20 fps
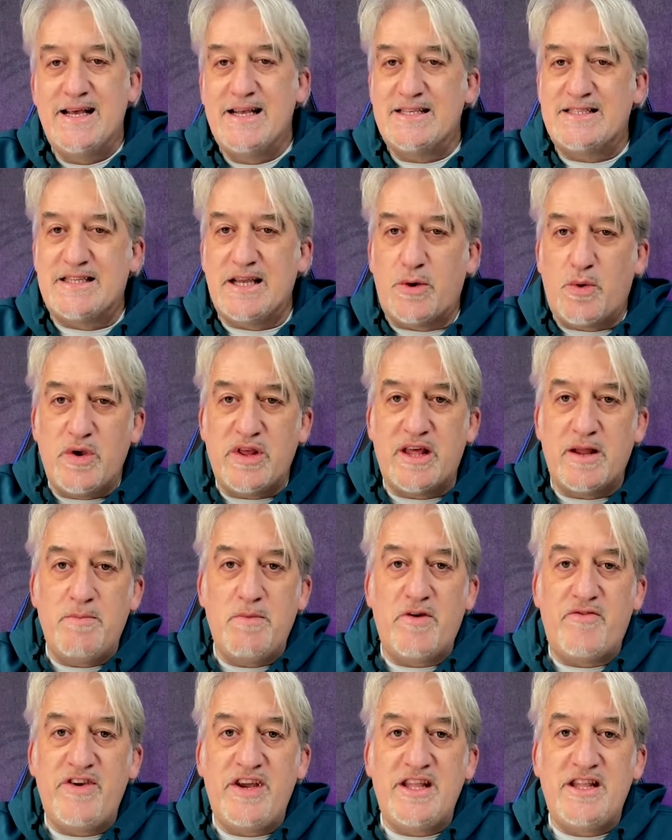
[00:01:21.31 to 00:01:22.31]
seguite il
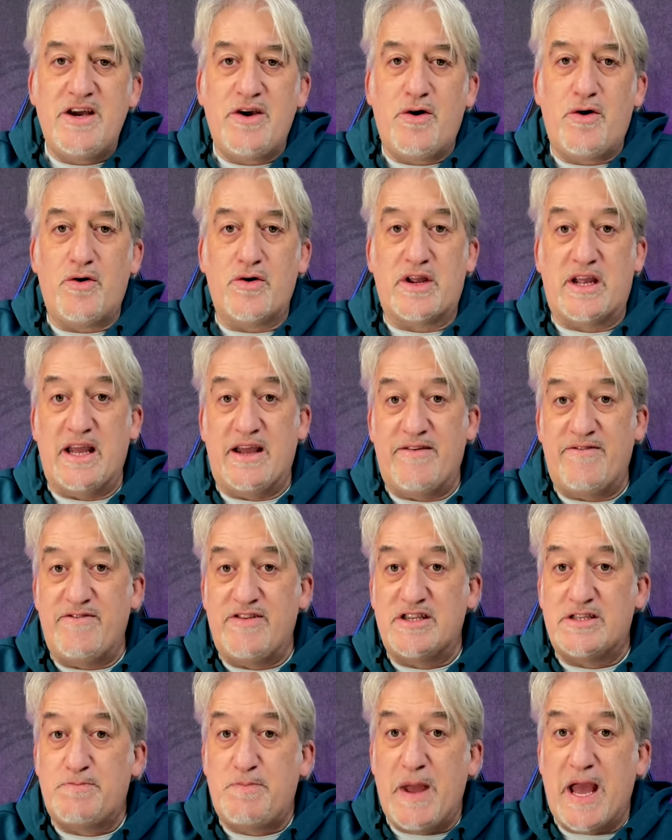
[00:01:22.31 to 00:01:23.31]
mio video che
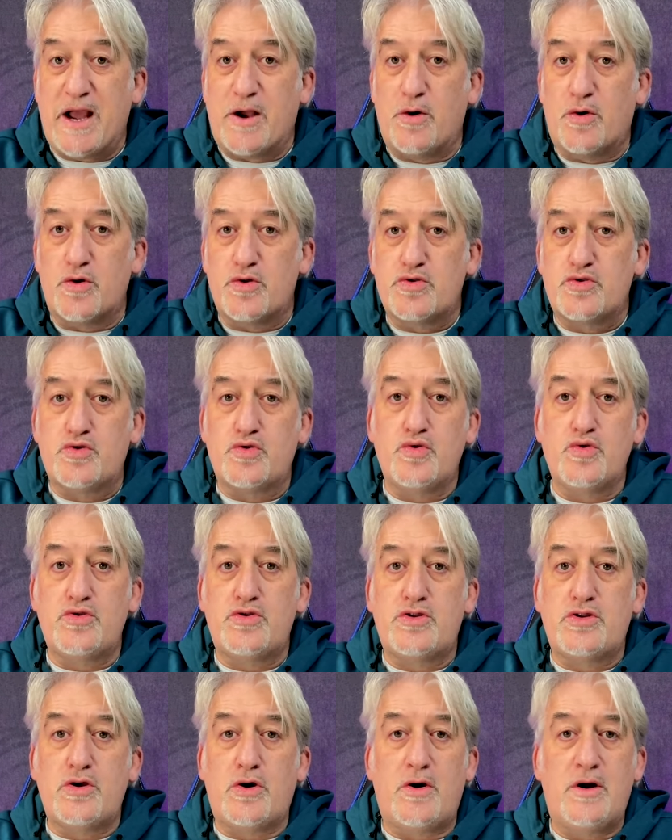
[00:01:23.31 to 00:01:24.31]
vi spiego
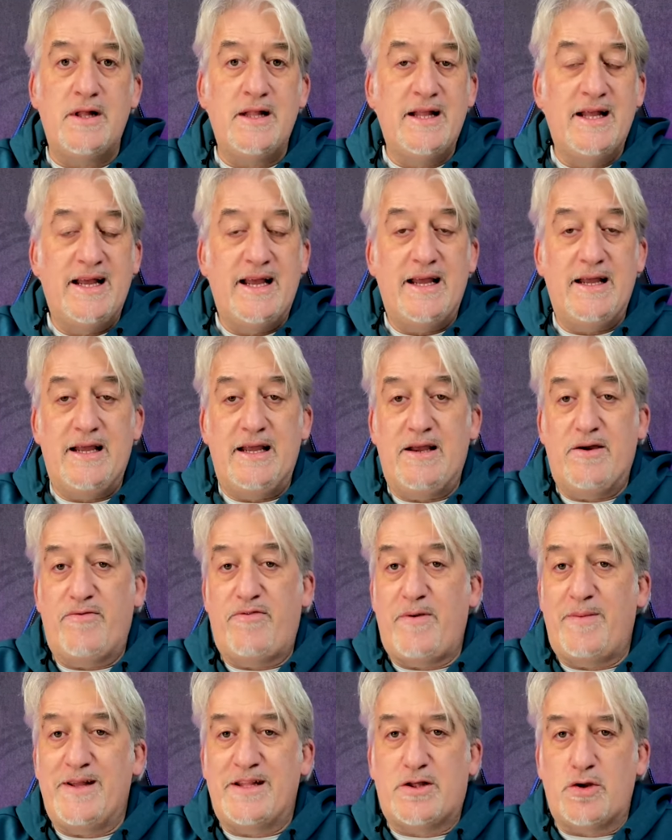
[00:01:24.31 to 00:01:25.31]
tutto e
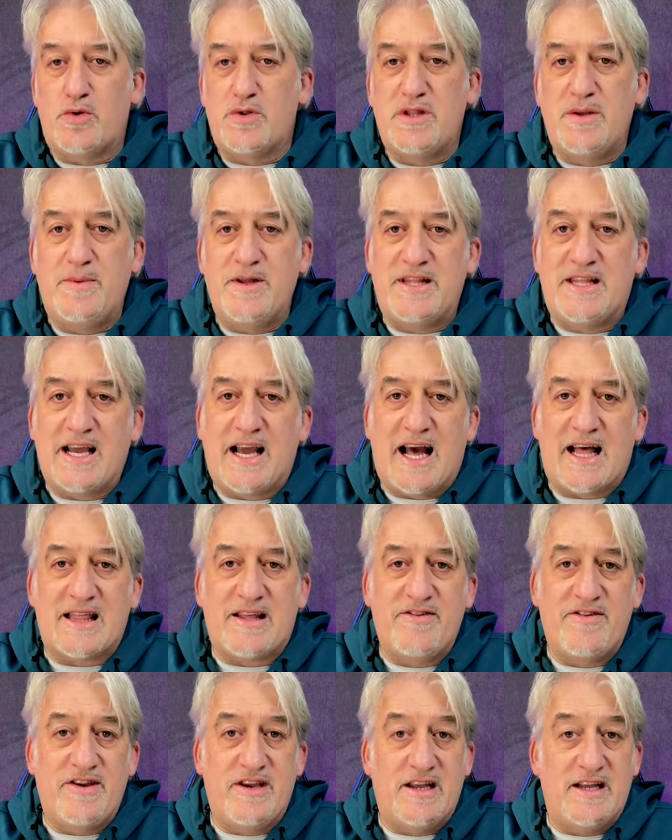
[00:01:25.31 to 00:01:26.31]
ovviamente non
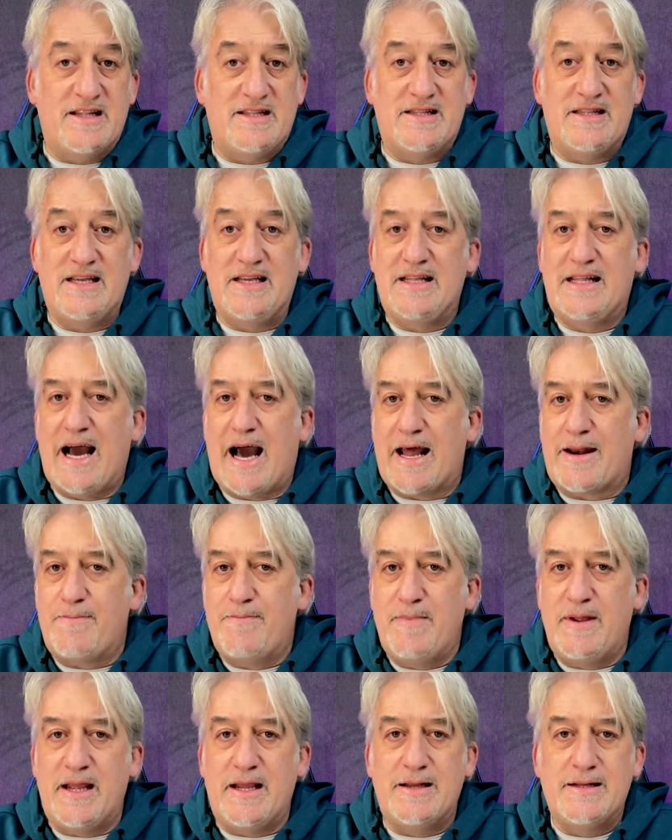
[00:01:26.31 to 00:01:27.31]
dimenticatevi di
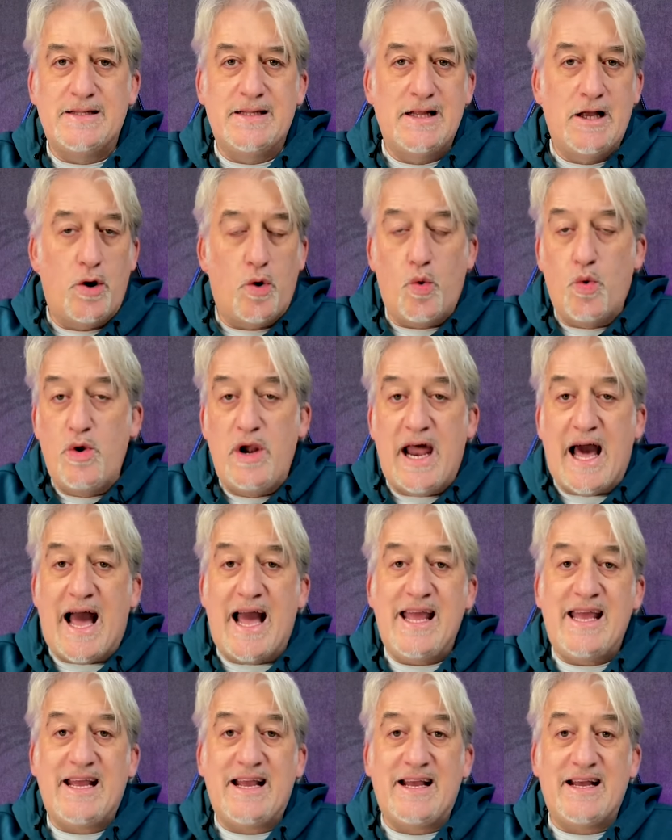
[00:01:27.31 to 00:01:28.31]
darmi un
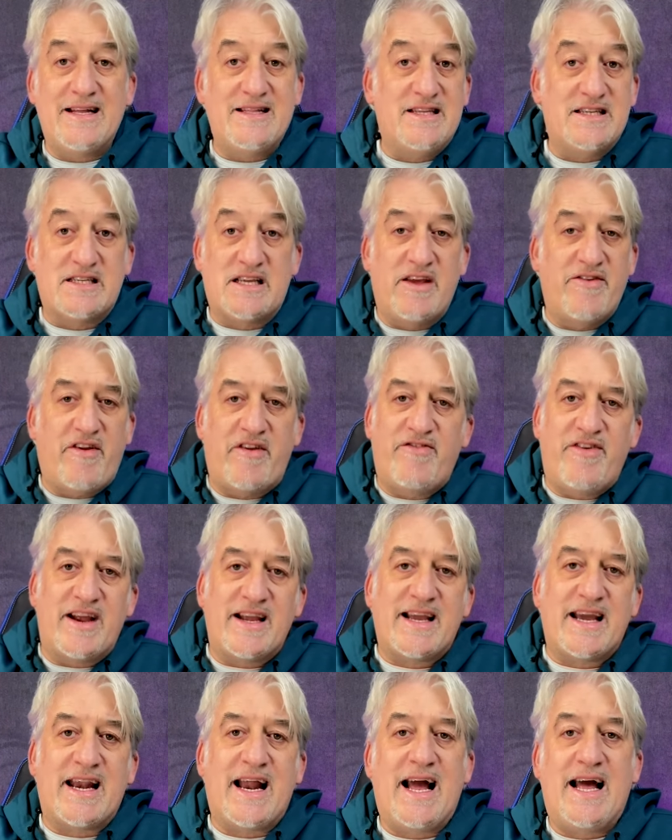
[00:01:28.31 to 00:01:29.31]
like, di iscrivervi
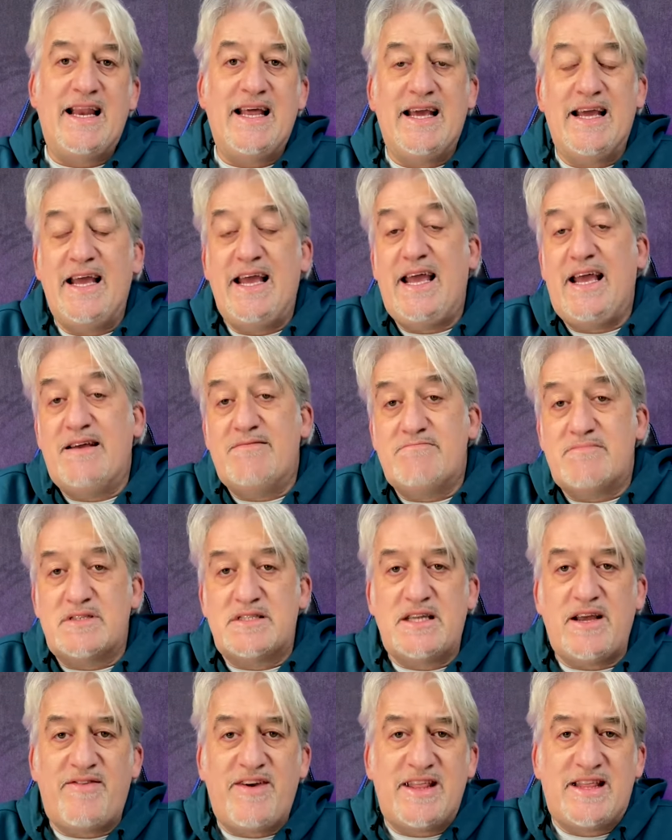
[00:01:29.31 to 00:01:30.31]
al canale e
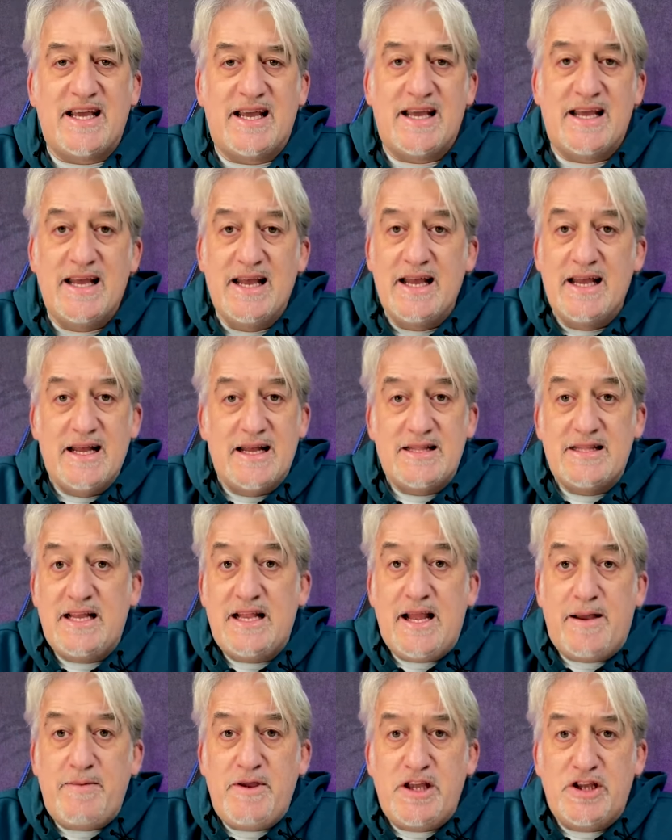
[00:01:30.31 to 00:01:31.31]
se avete
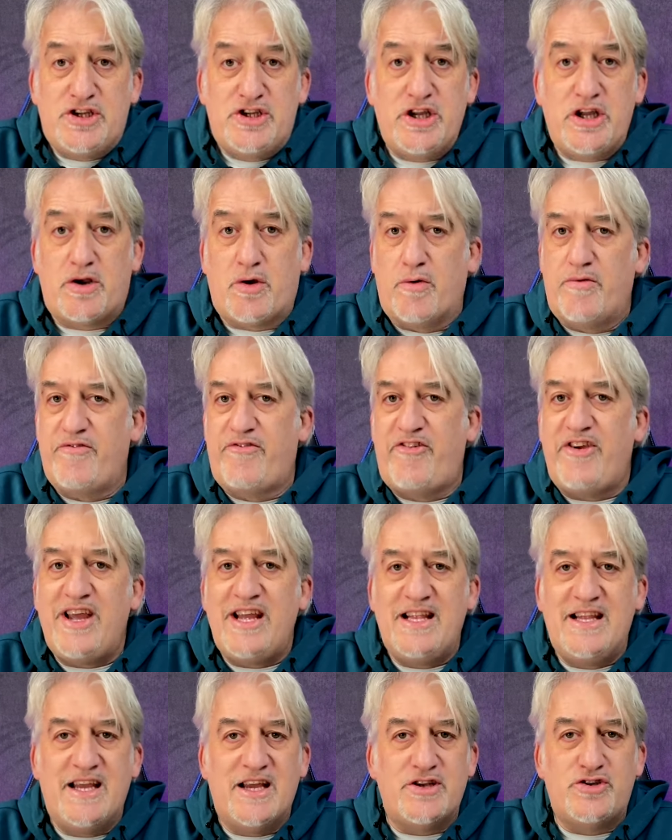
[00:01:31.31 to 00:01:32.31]
degli amici con
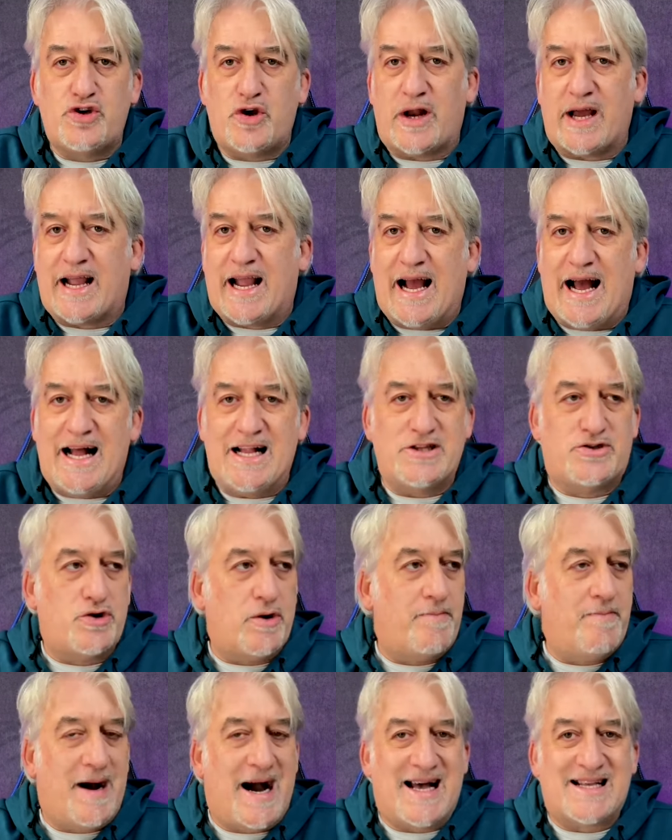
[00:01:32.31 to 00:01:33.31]
figli che giocano a calcio,
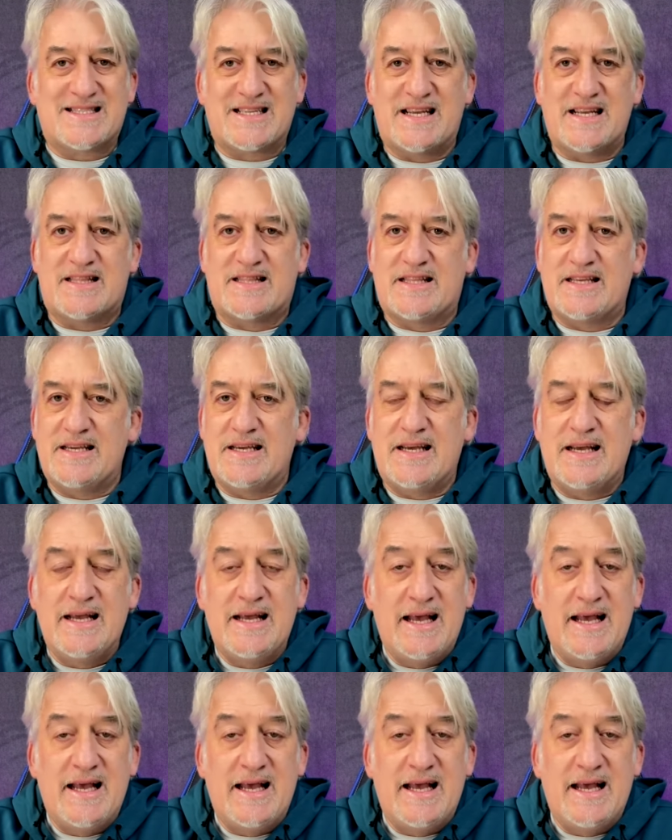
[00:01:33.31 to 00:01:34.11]
a basket,